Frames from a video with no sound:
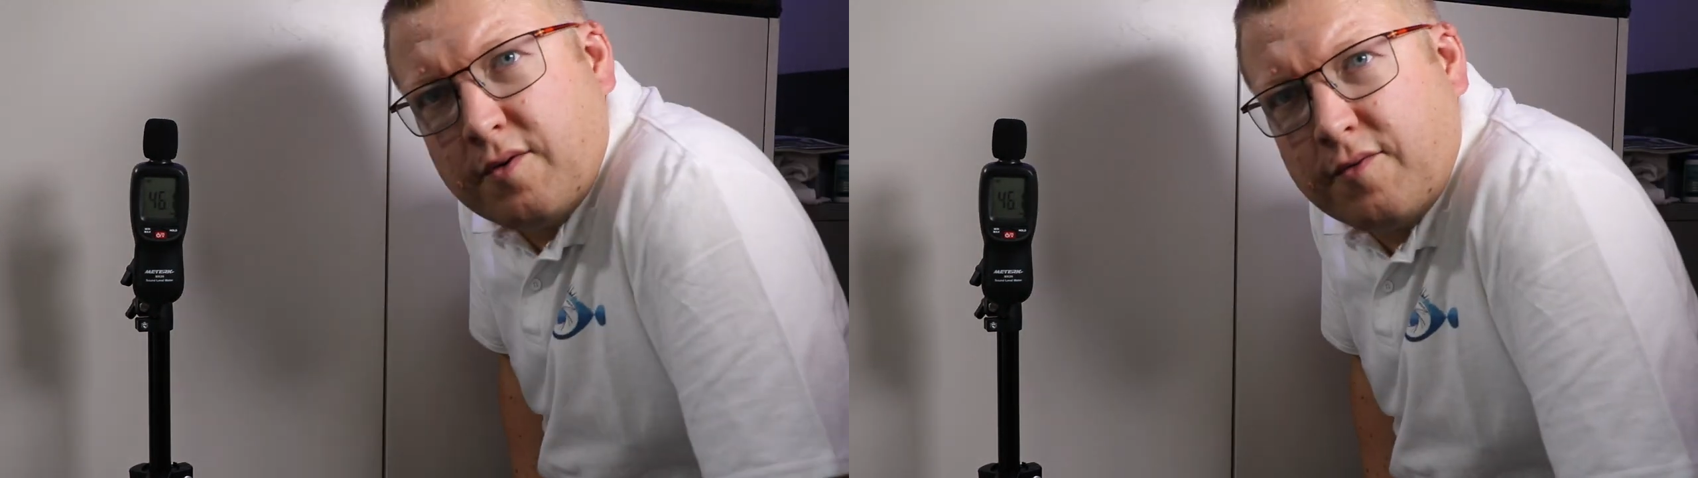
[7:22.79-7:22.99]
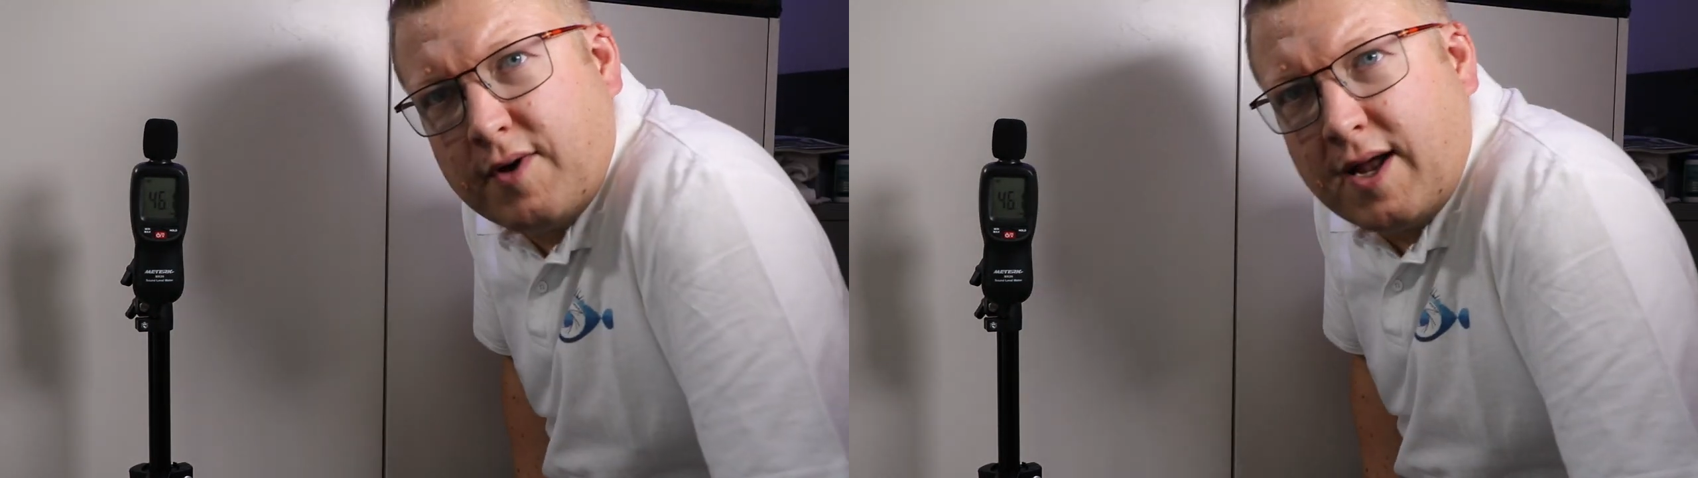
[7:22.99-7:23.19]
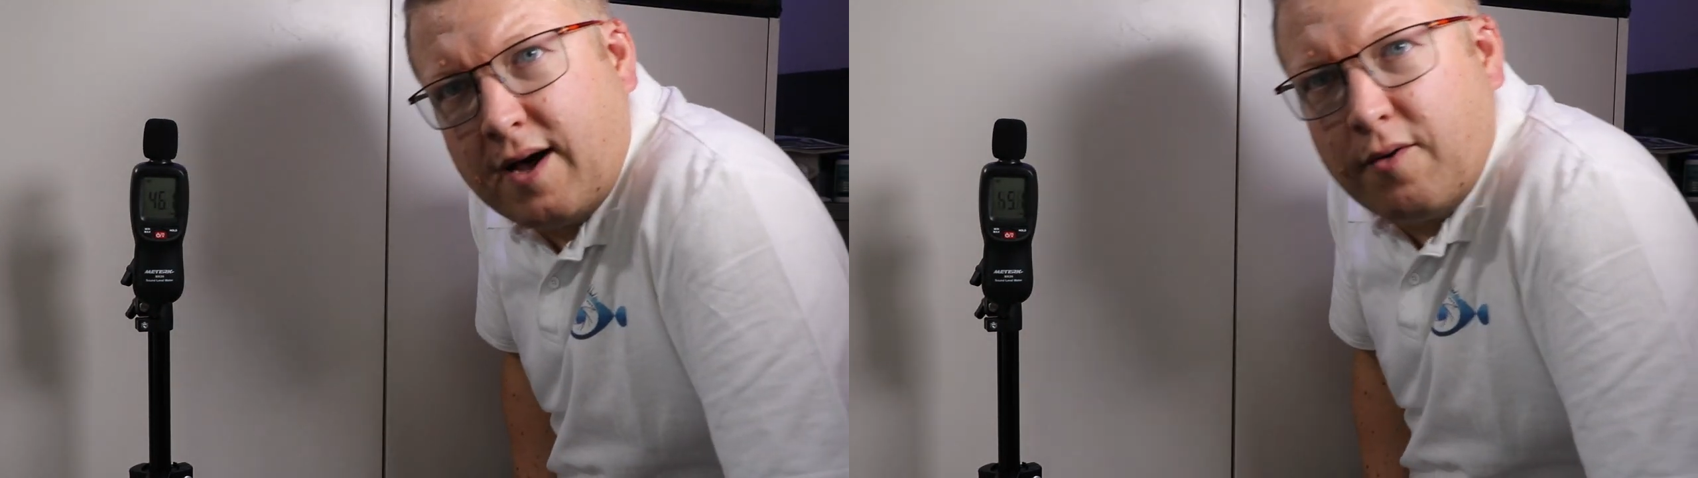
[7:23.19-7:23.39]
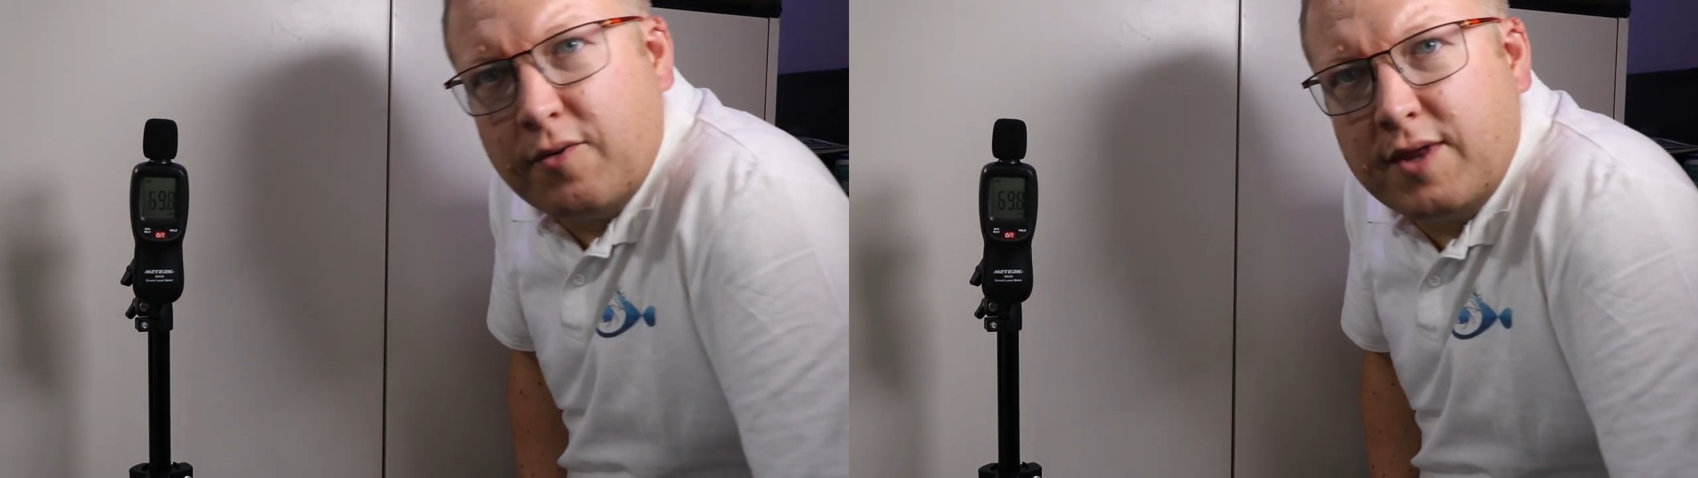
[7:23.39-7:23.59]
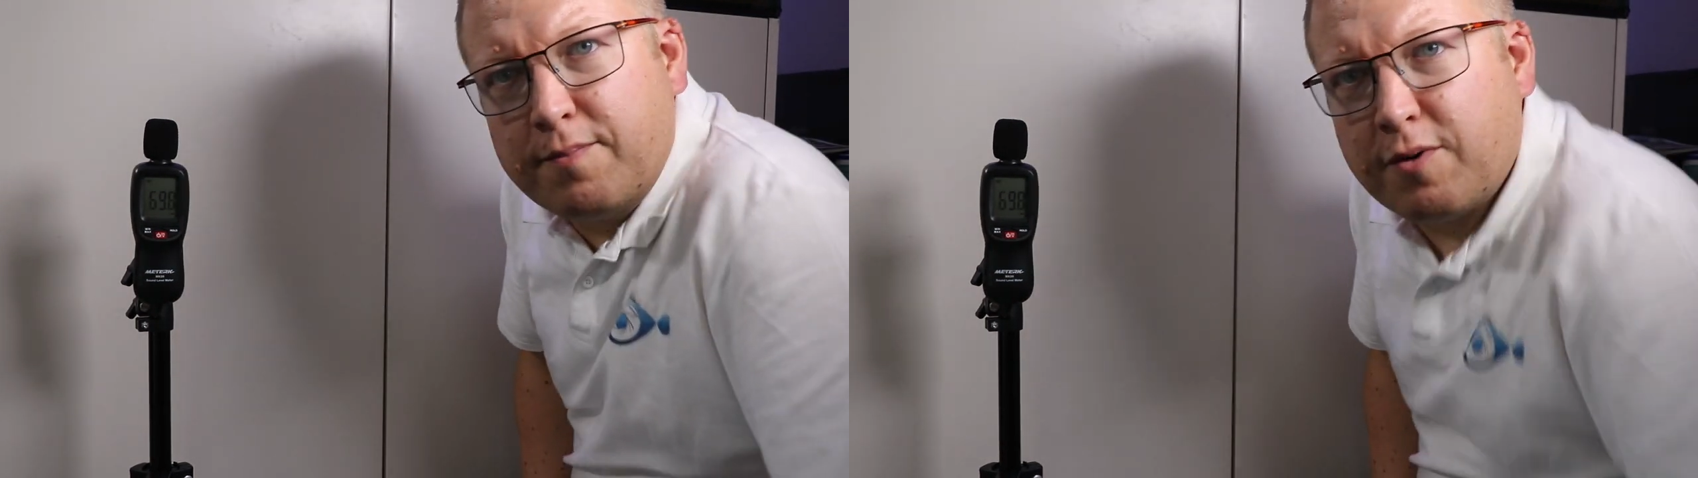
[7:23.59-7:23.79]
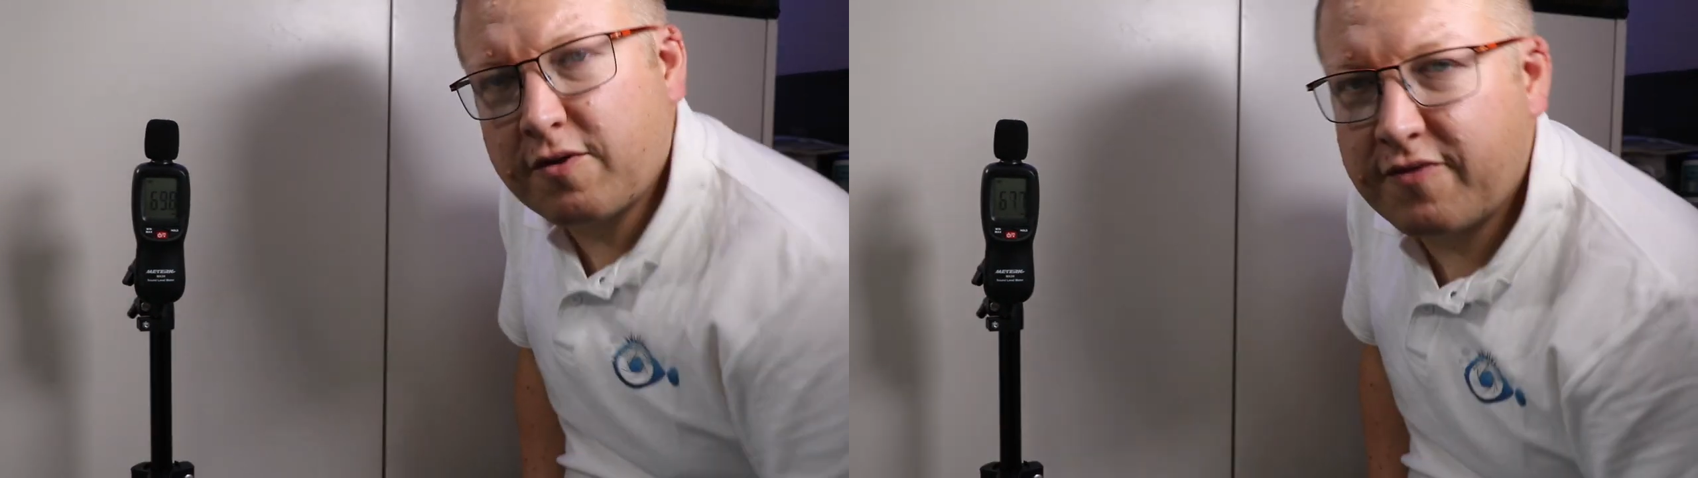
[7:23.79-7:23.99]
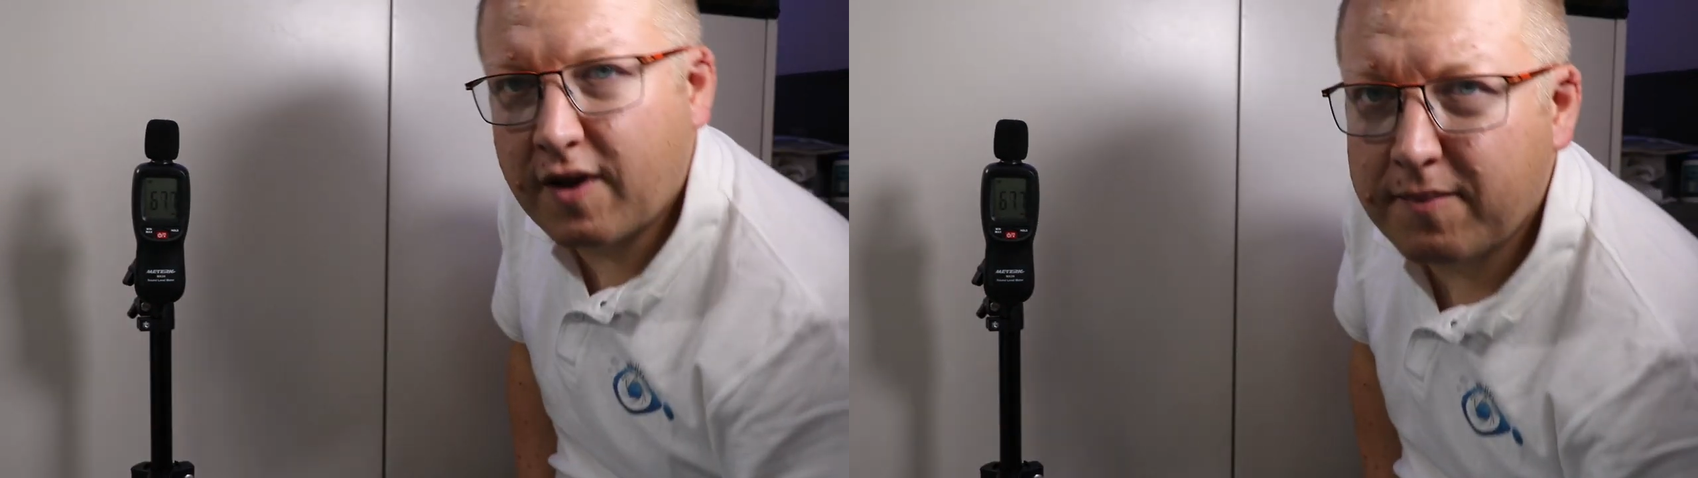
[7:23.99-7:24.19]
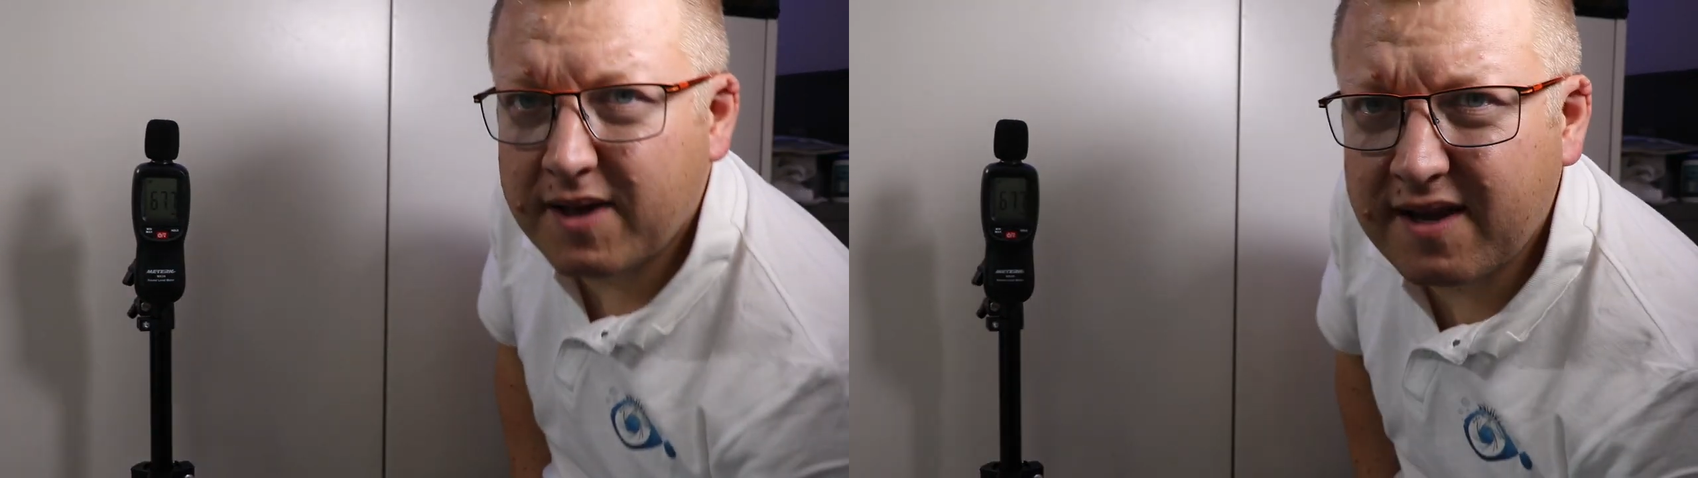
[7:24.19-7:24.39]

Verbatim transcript: Voilà, on est porte fermée.